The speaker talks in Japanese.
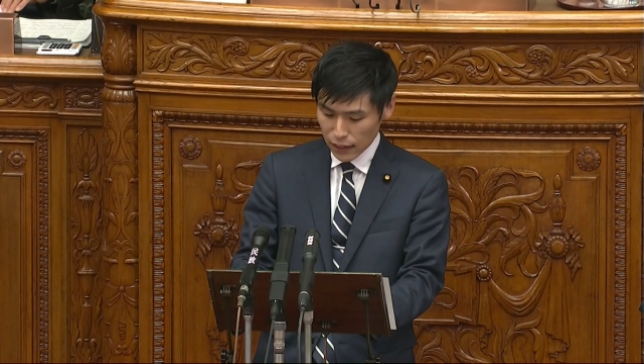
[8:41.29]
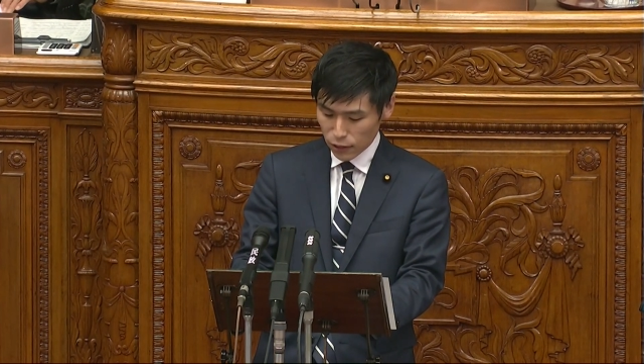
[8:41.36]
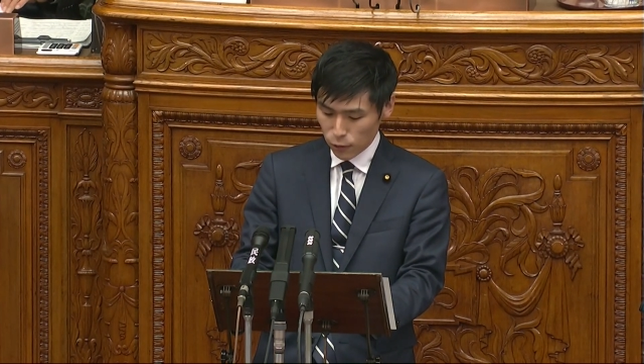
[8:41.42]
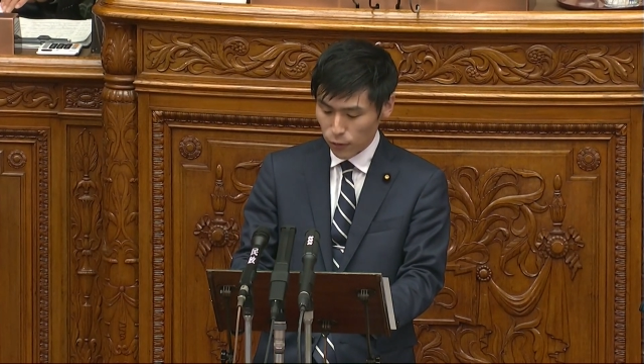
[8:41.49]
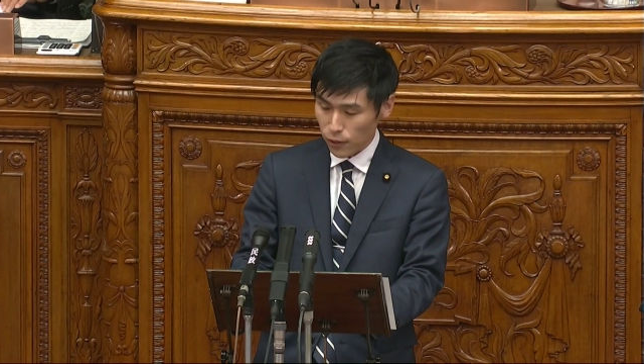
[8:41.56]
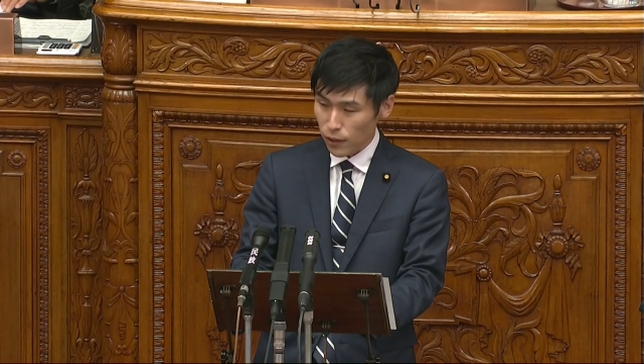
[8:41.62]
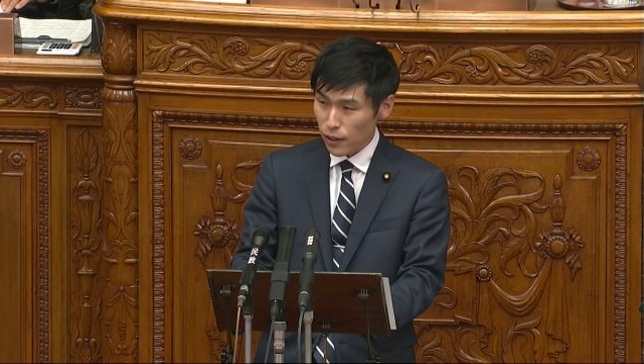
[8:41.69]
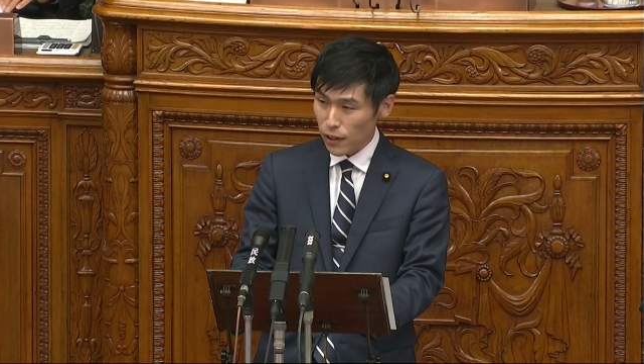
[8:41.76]
な
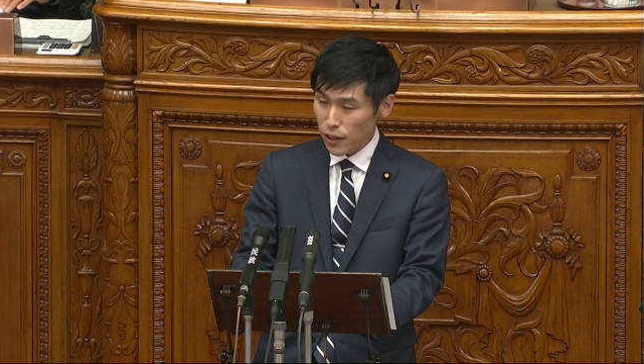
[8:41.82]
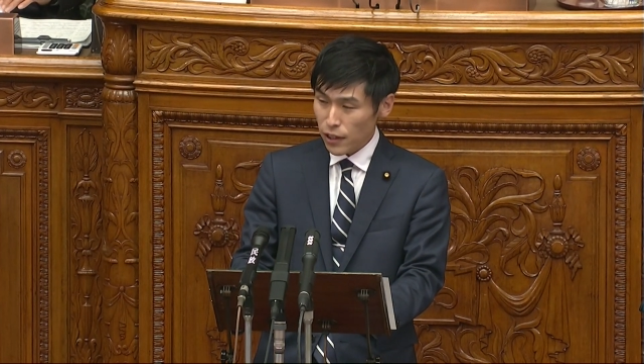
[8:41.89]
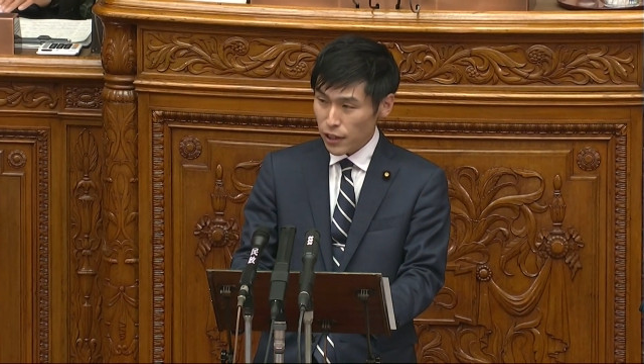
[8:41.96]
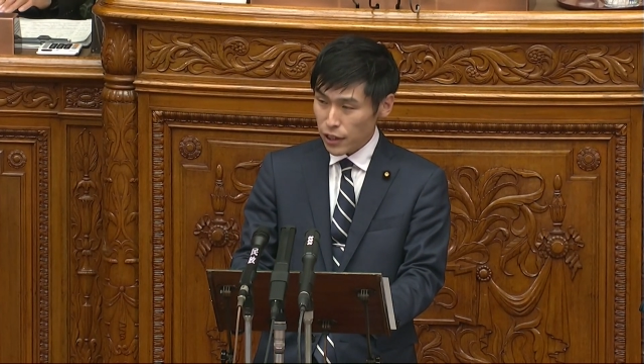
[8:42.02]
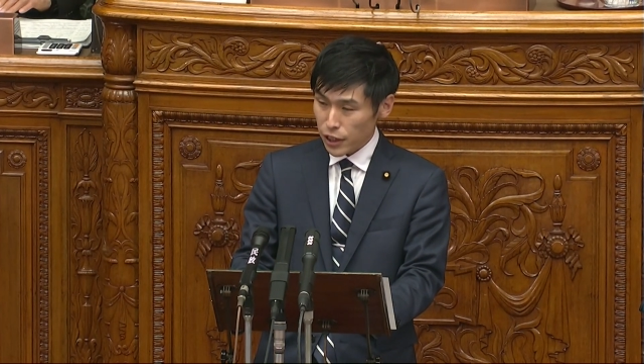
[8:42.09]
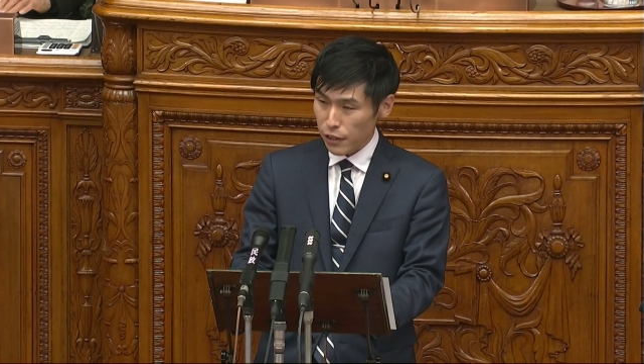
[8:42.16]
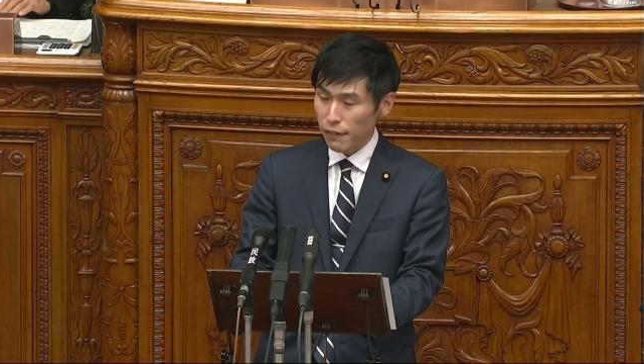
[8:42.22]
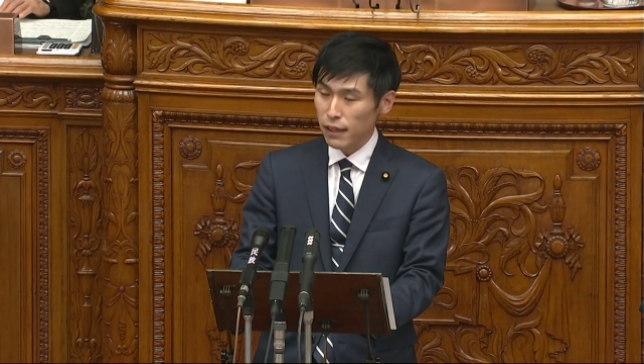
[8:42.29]
ど、
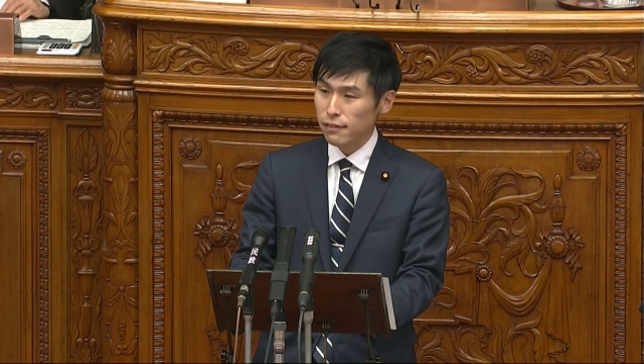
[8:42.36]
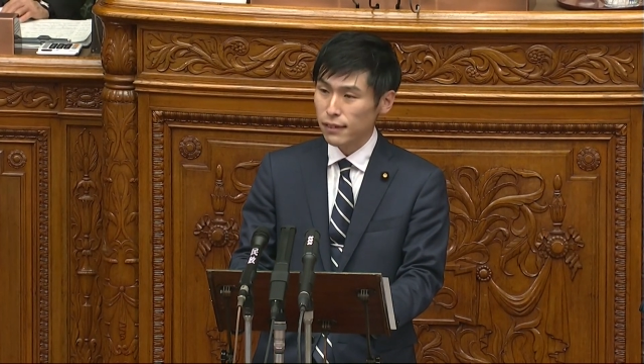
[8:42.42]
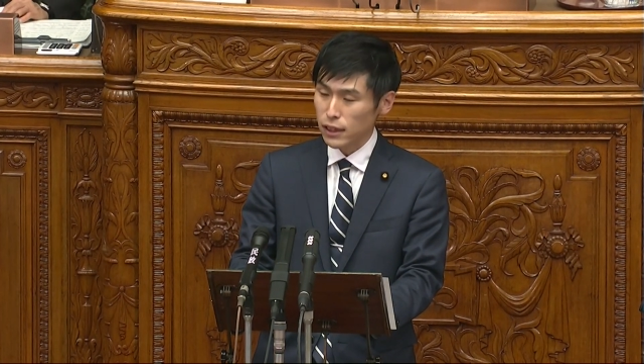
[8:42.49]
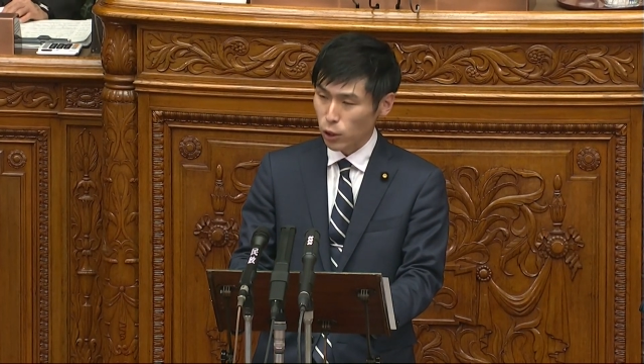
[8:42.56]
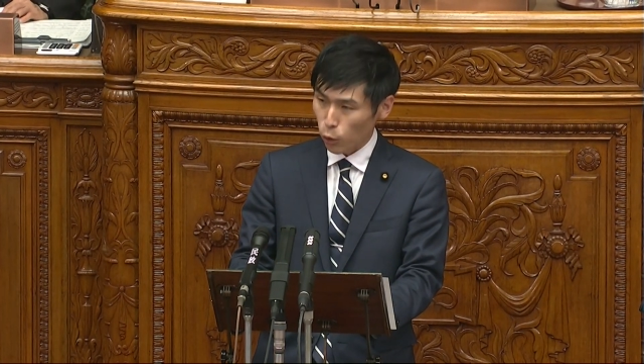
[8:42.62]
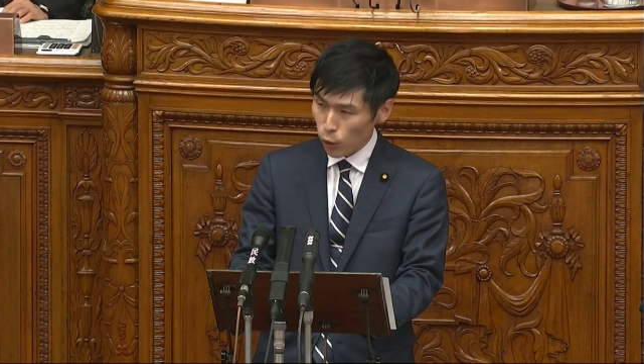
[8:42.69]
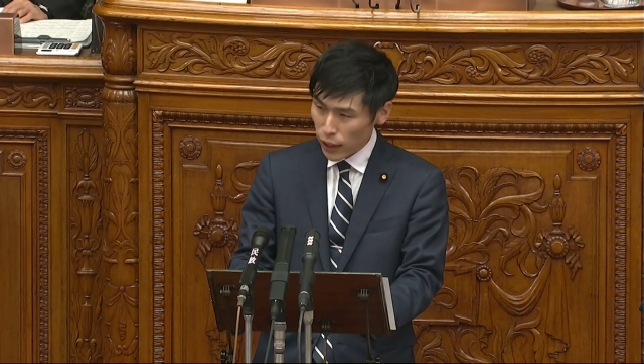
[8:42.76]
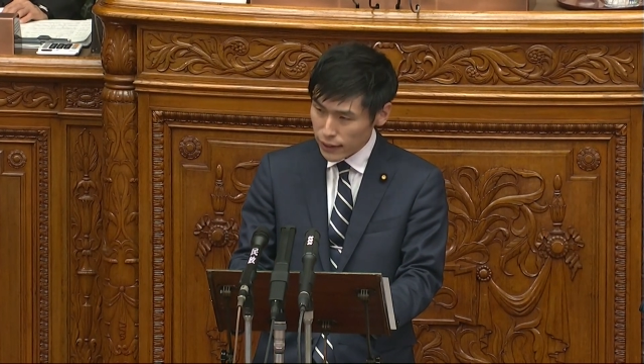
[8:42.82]
疑惑は
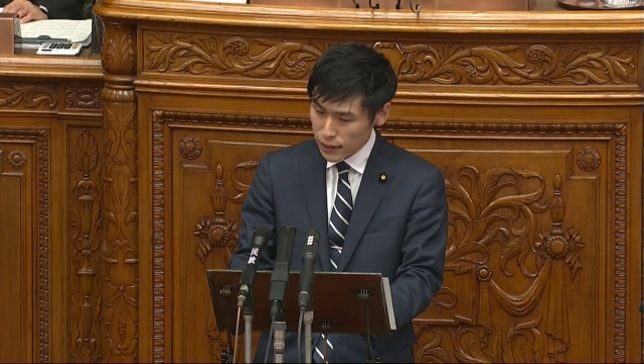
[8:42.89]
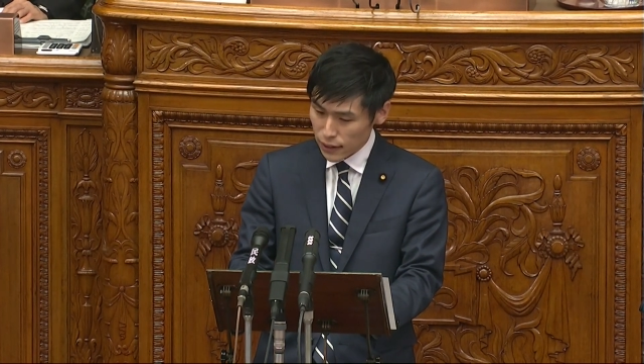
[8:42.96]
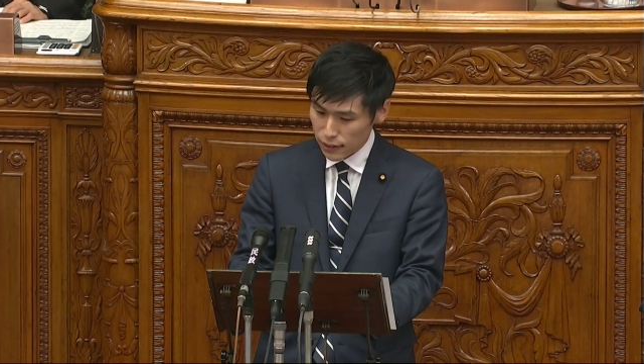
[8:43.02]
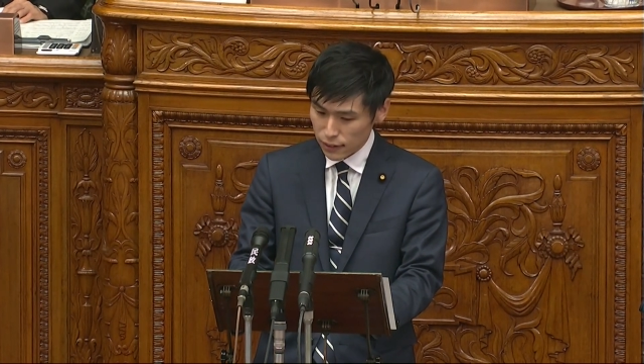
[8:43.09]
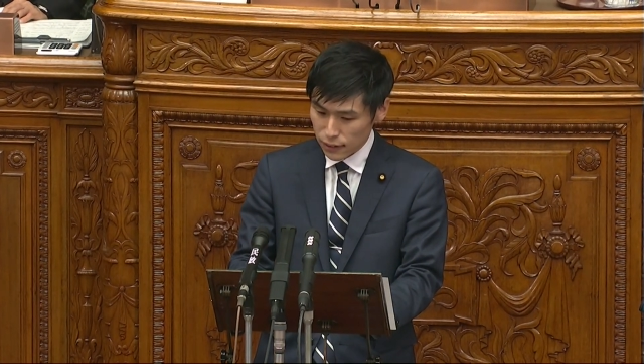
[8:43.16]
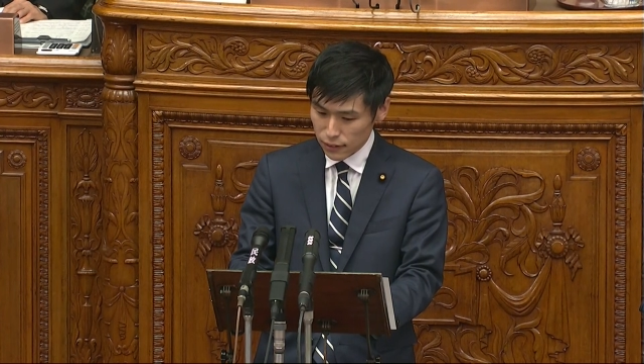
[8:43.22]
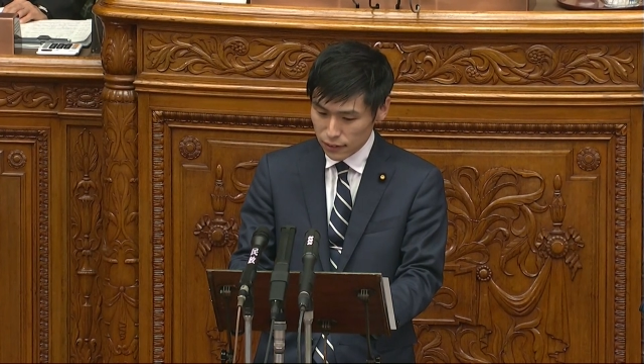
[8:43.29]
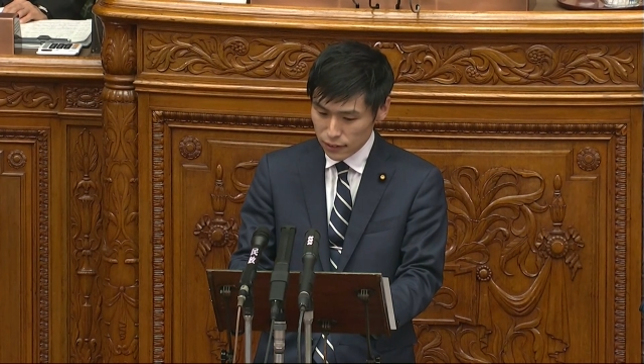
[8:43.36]
底なしで
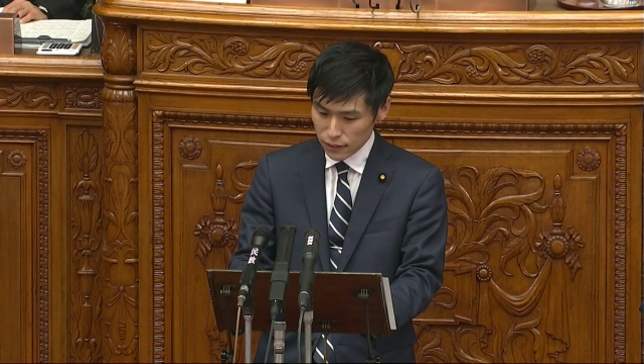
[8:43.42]
す。